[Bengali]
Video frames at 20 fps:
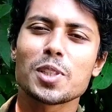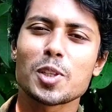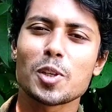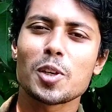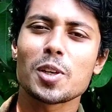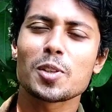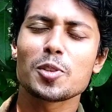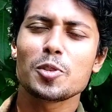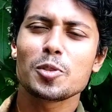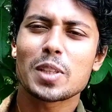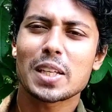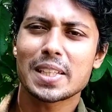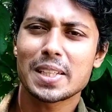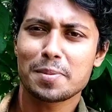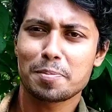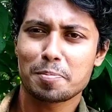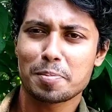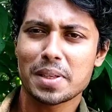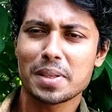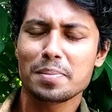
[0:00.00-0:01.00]
পরিচালনা কিন্তু
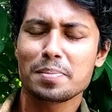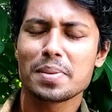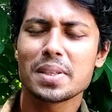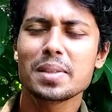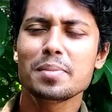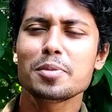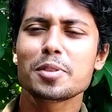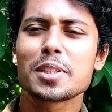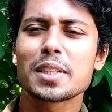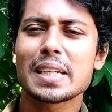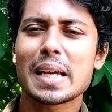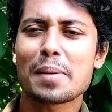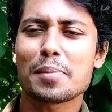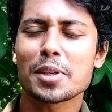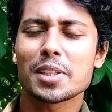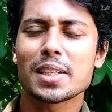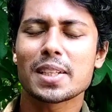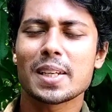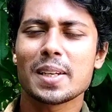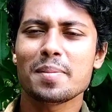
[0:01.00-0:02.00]
তাদের ফিল্ম ফিল্মস থেকে
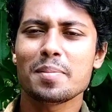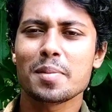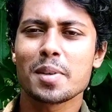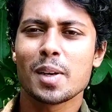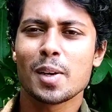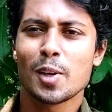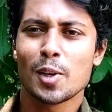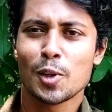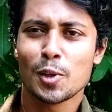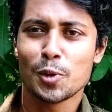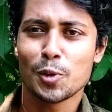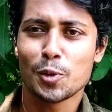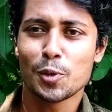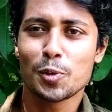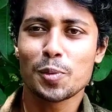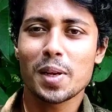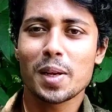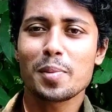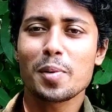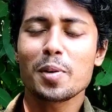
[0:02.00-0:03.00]
আমরা দেখলাম
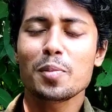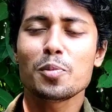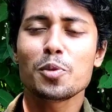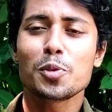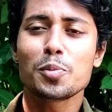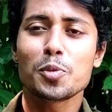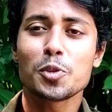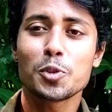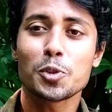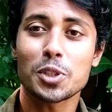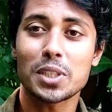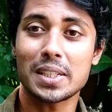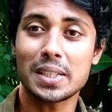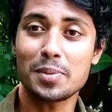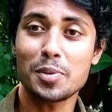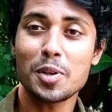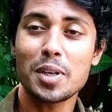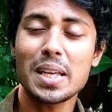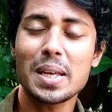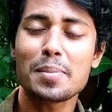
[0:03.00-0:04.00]
রুবেল এবং মুনমুন
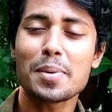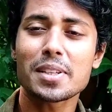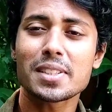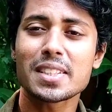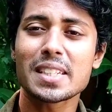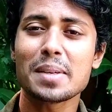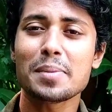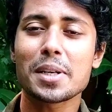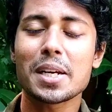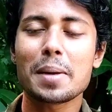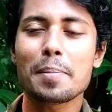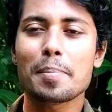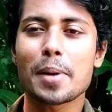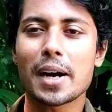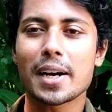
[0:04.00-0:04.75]
জুটিকে এবং এবার সিনেমার নাম